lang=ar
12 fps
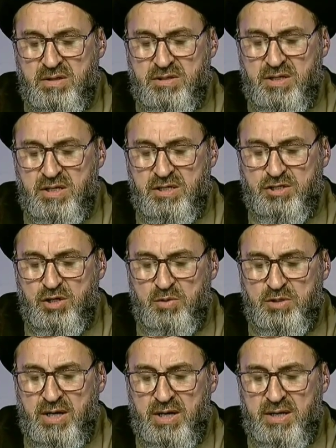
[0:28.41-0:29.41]
جاي
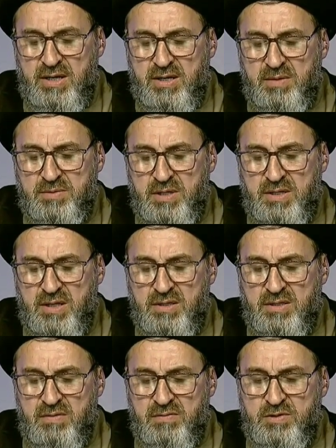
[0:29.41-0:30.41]
يشوش عليك ابتعد عن
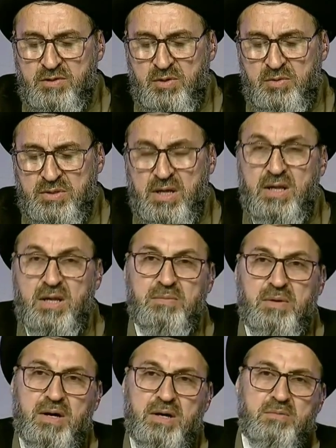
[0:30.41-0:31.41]
التلفزيون اتكلم
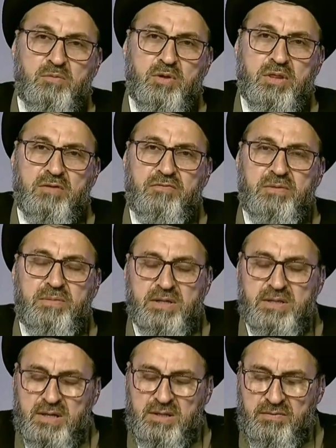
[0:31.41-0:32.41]
معاي موظف في
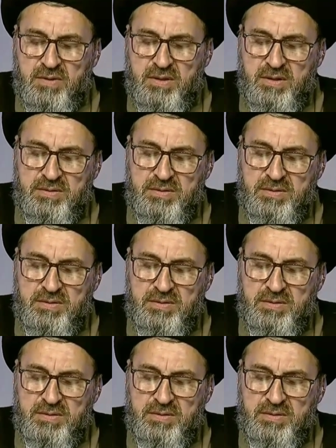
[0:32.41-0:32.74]
بغداد تفضل